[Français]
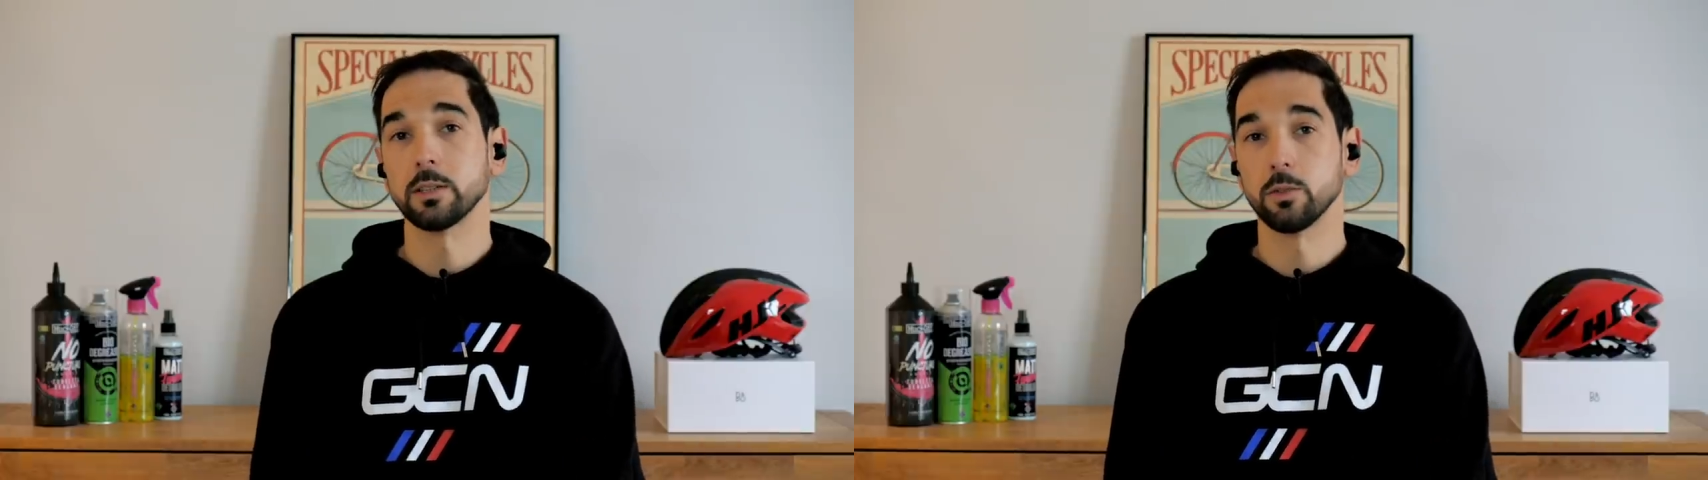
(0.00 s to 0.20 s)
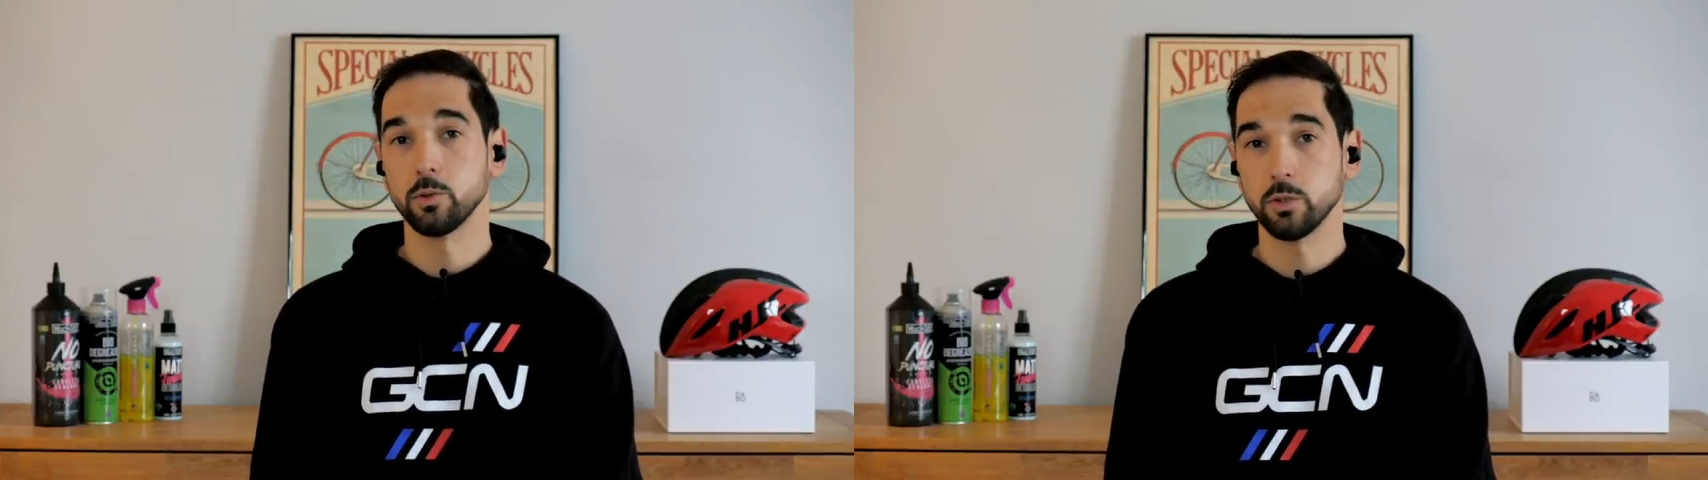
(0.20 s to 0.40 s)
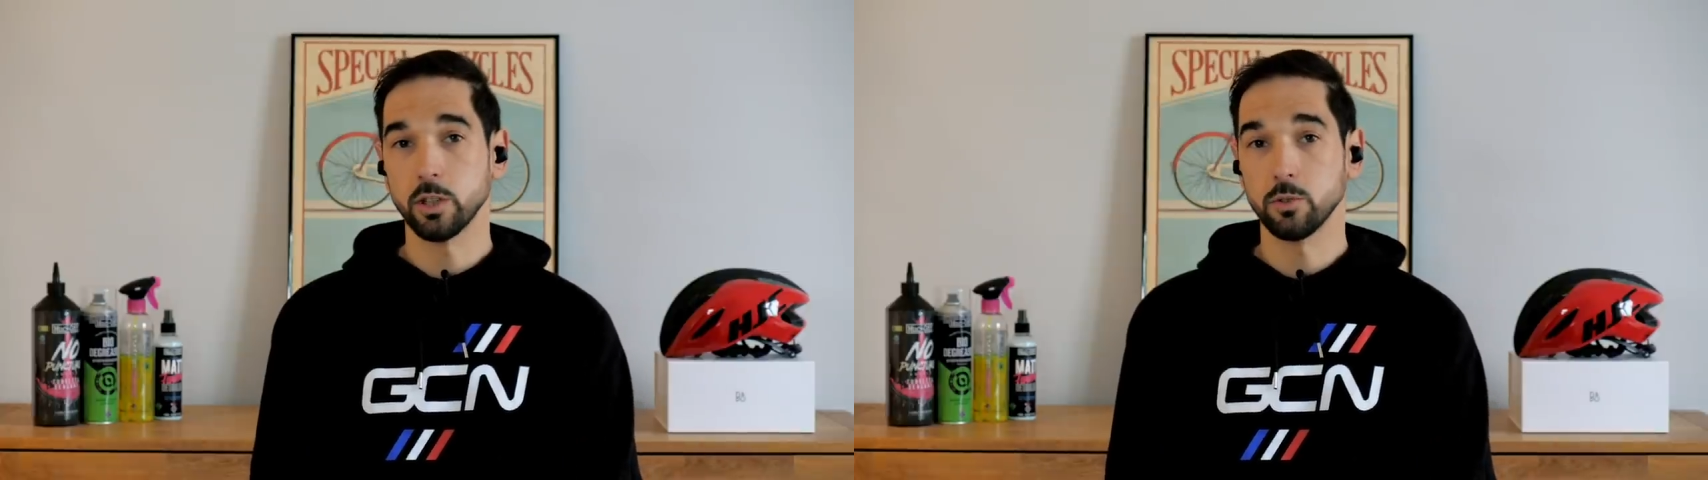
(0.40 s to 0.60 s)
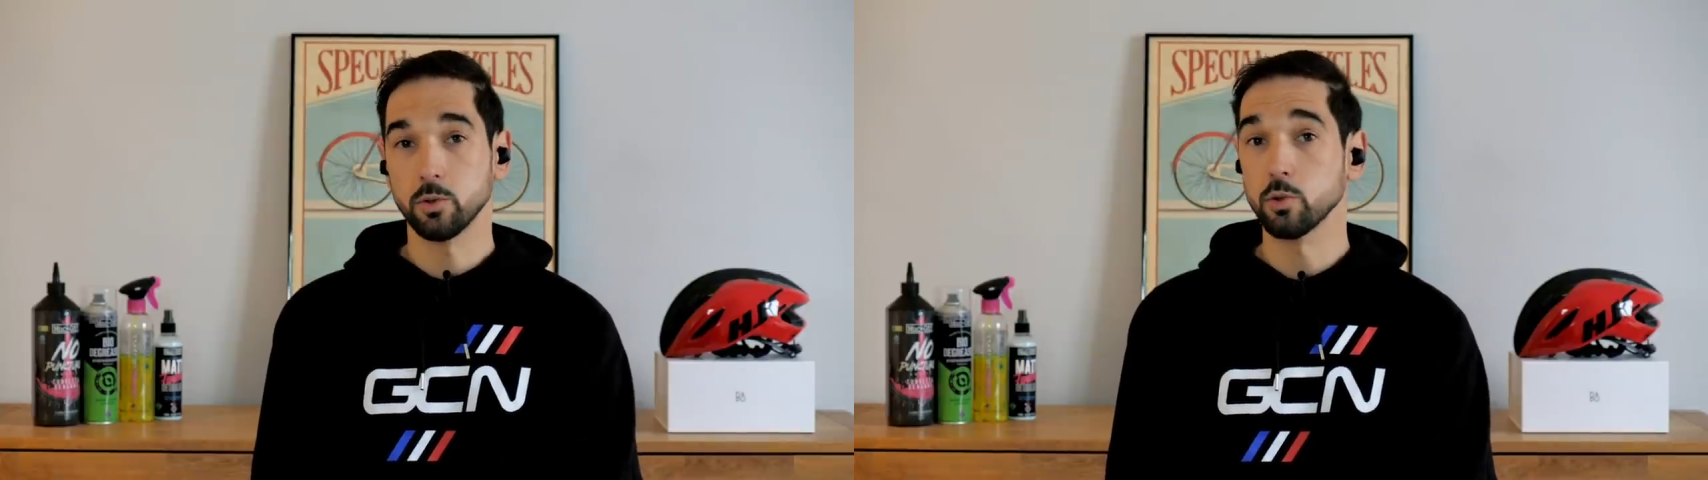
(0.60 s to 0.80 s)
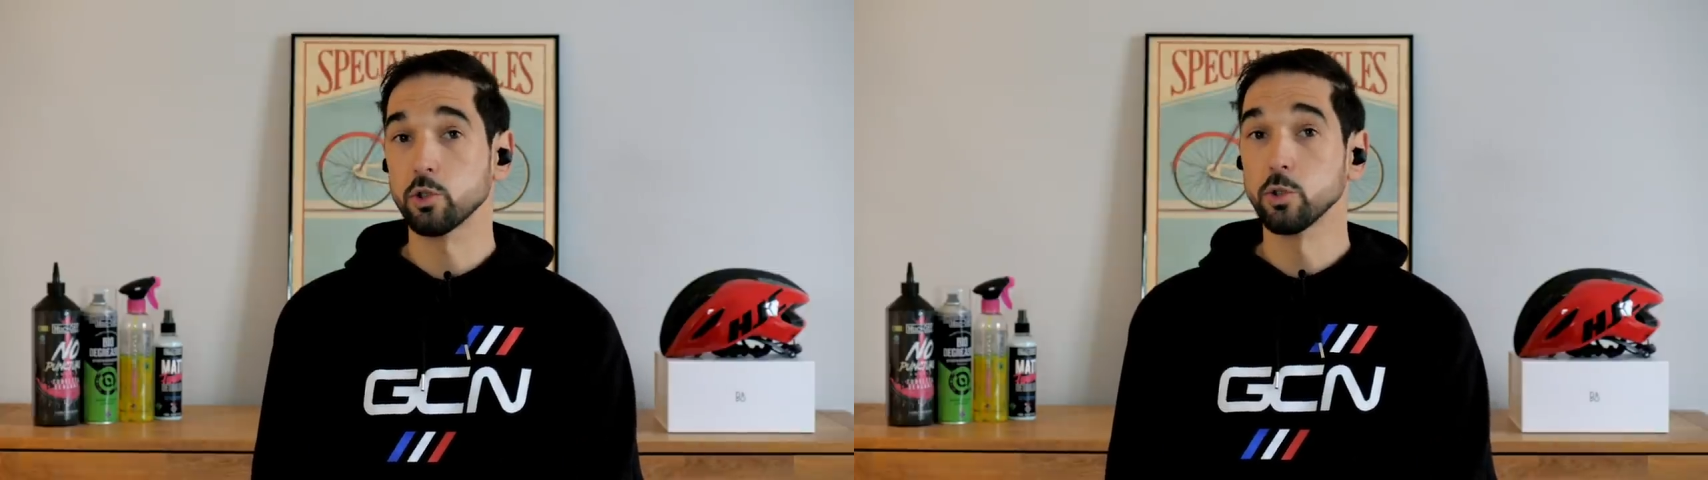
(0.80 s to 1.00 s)
C'est le sujet de
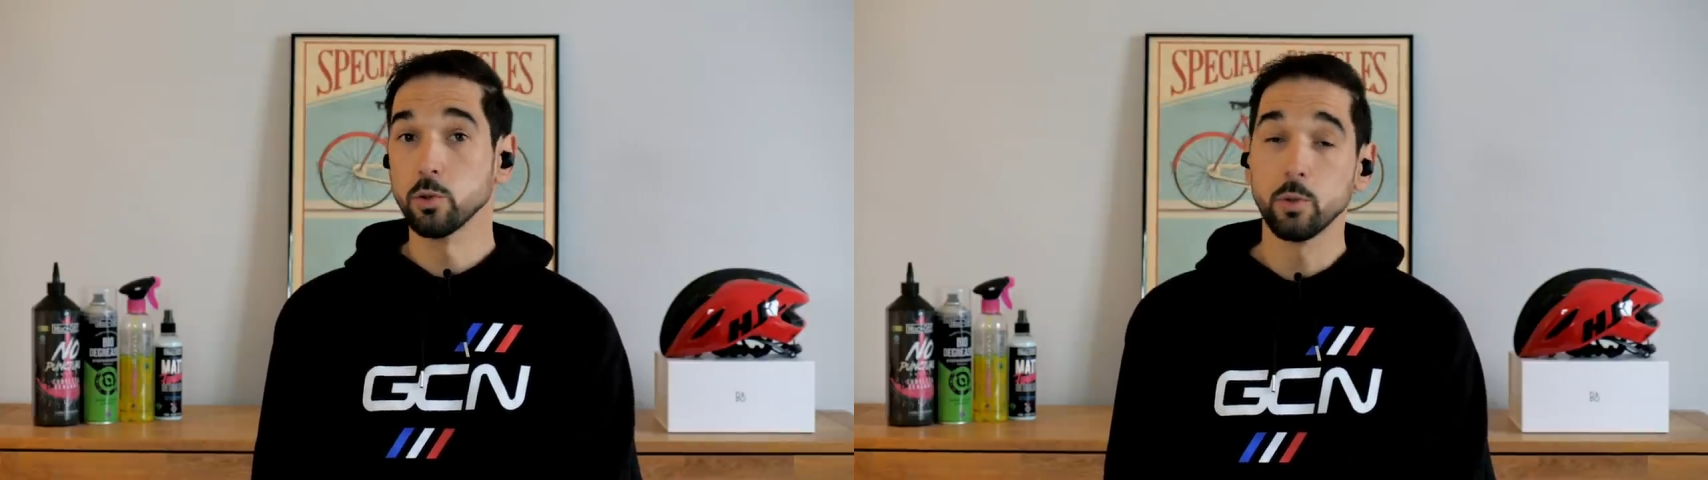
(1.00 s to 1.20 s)
ce show